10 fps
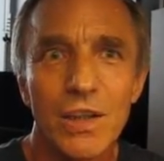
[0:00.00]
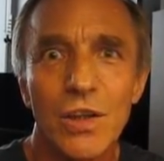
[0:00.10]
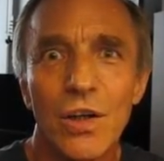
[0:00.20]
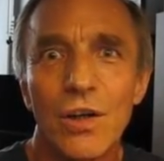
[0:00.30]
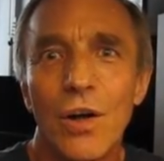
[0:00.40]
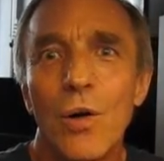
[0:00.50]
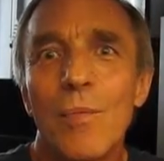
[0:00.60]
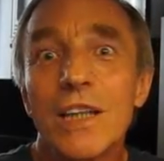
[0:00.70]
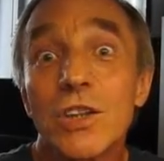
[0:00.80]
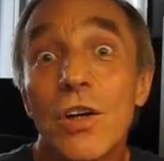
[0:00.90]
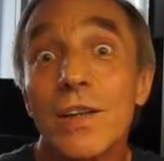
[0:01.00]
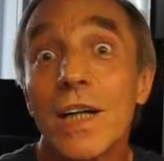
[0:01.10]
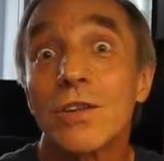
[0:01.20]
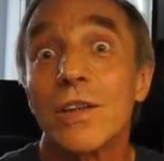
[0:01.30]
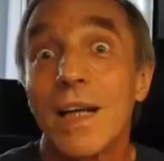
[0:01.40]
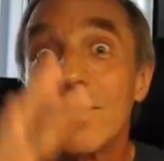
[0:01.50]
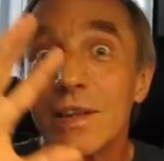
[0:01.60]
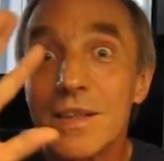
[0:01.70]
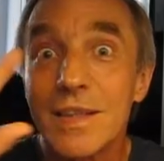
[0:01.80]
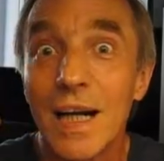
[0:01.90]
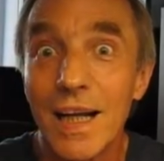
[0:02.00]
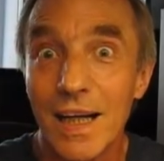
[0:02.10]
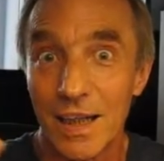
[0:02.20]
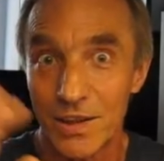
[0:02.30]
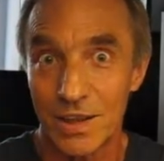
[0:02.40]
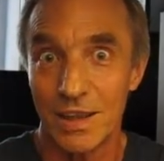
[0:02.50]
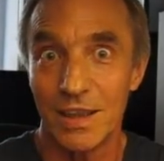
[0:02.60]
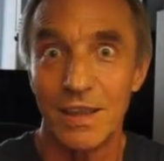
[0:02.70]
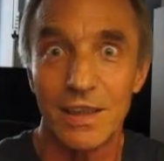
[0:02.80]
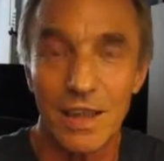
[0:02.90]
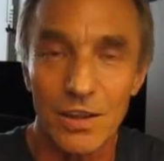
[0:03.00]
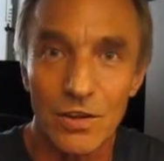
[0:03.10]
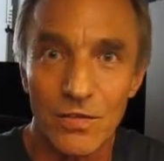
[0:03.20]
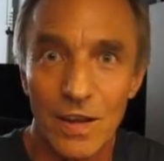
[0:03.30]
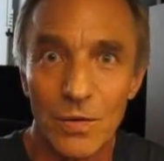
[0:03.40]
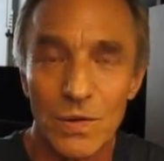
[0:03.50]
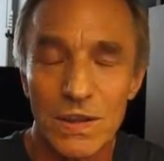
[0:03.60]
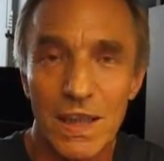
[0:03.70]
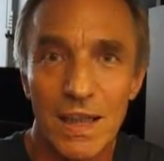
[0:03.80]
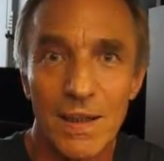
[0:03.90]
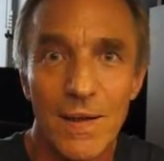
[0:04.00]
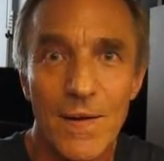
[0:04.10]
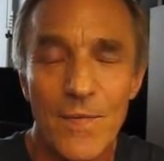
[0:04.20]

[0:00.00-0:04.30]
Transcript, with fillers: to o masonach to nawet z daleka się ich nie traktowało za